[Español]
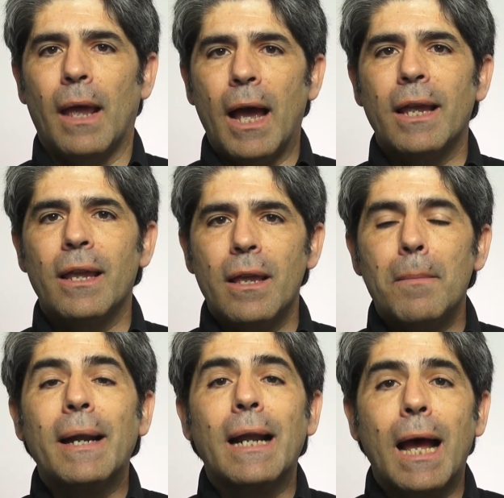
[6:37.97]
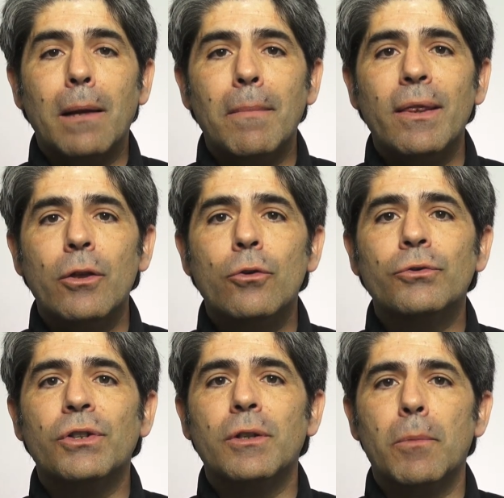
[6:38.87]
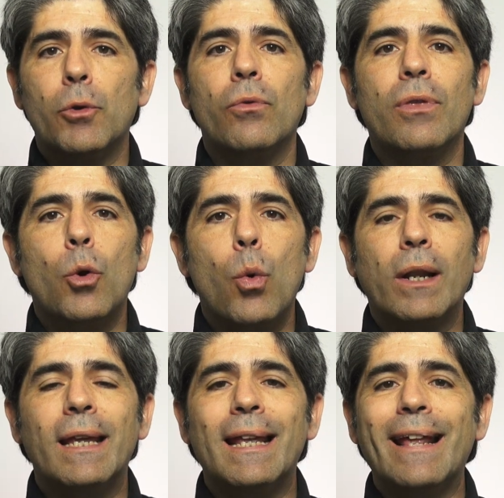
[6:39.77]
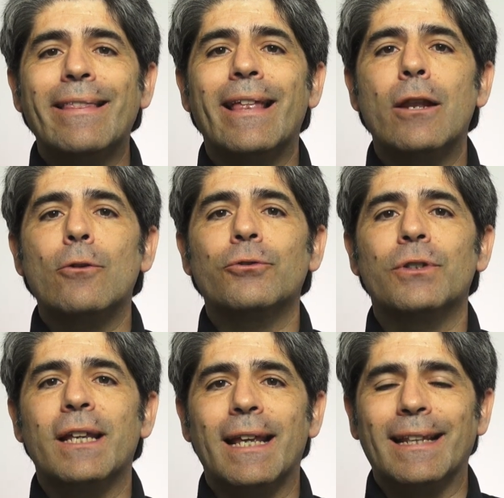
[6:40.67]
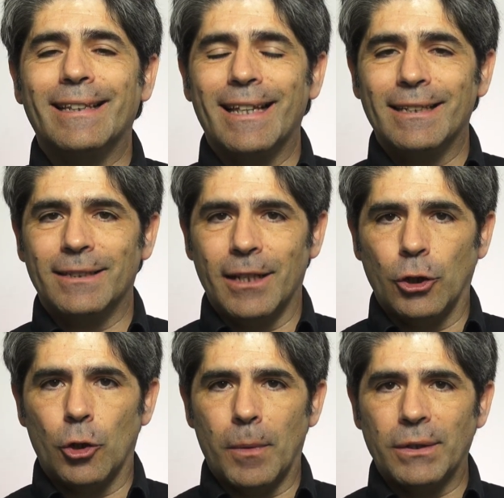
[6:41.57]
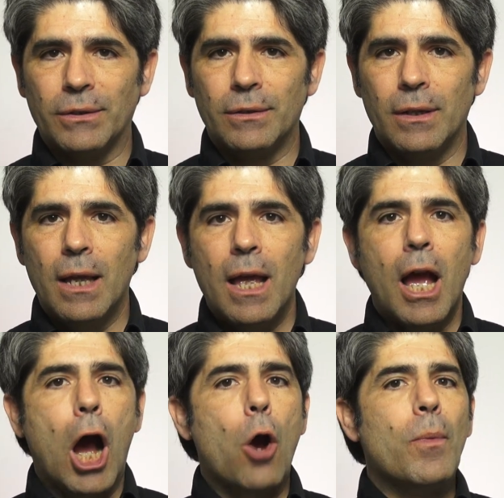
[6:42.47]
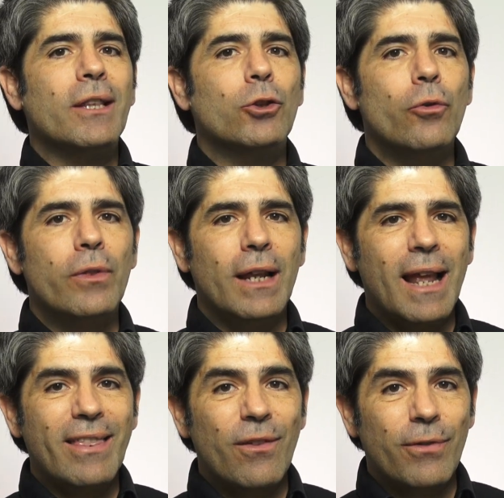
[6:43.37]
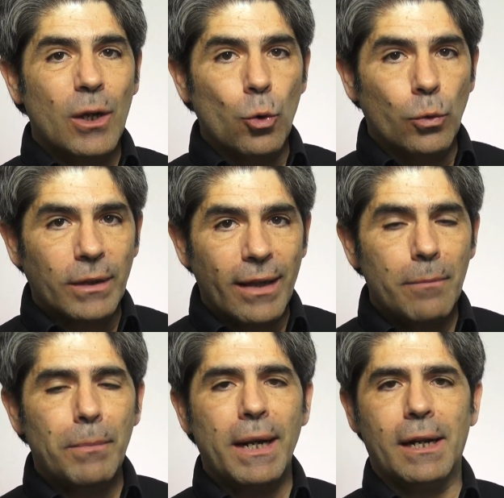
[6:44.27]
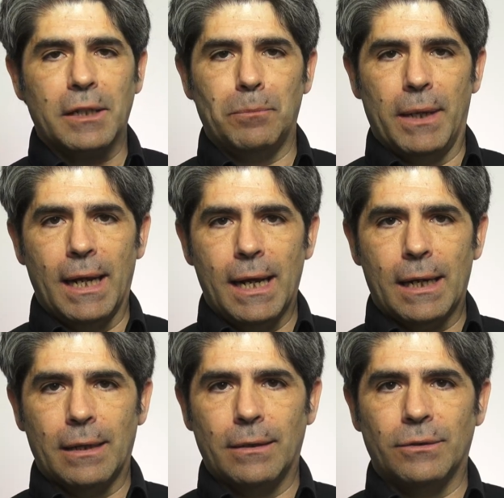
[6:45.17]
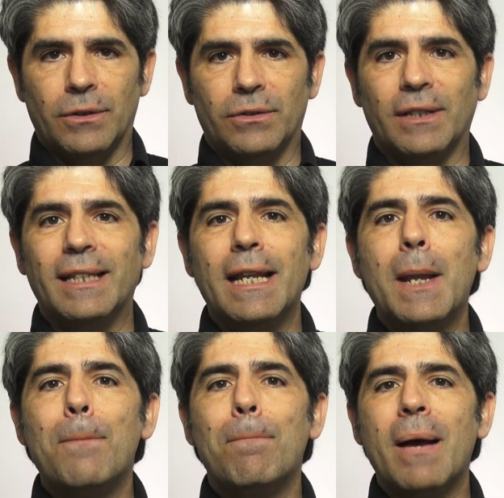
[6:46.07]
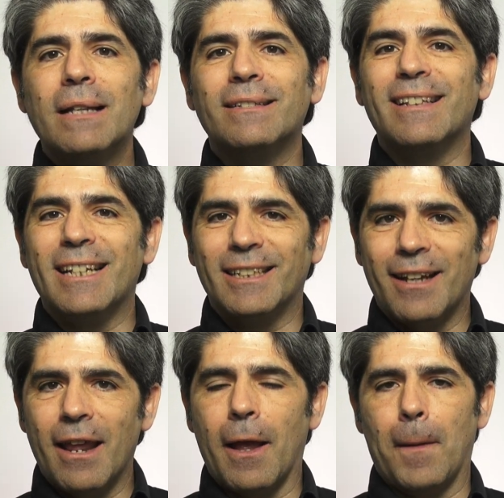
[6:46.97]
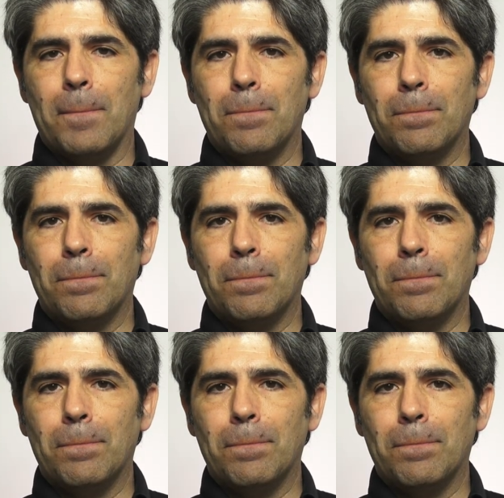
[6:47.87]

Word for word: Hay que llamar al médico si se produce cualquiera de los siguientes síntomas. Aumento de la dificultad para respirar, si se tiene más disnea.